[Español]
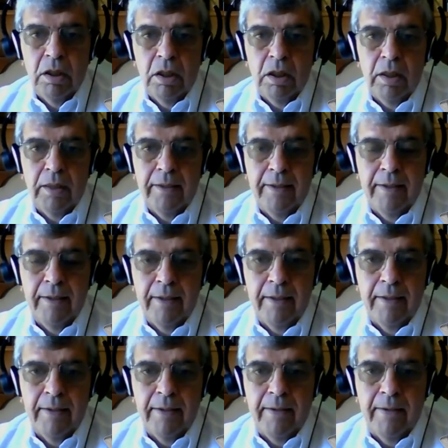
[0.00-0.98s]

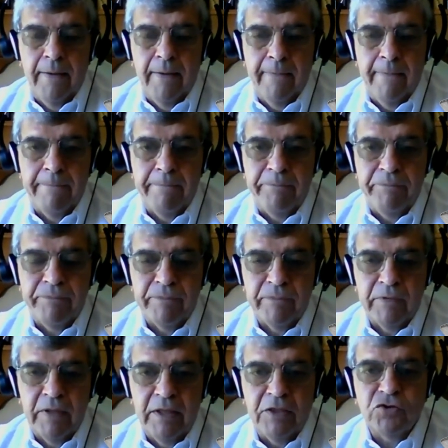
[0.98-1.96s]
Eh,
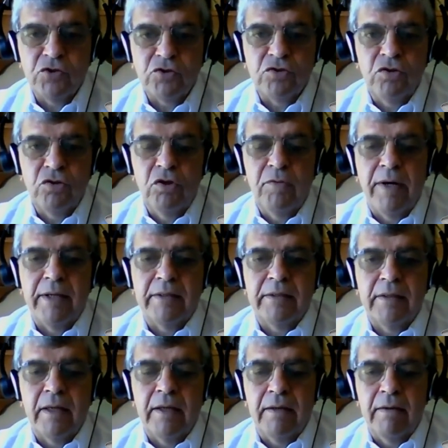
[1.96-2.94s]
eso solo
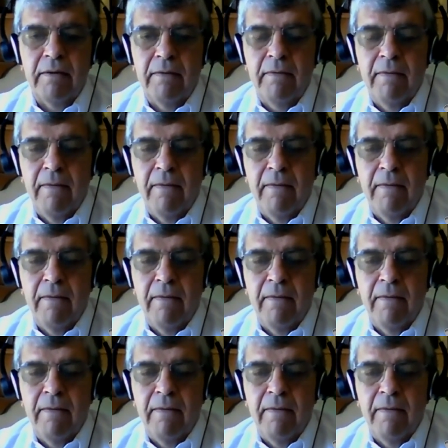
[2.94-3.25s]
basta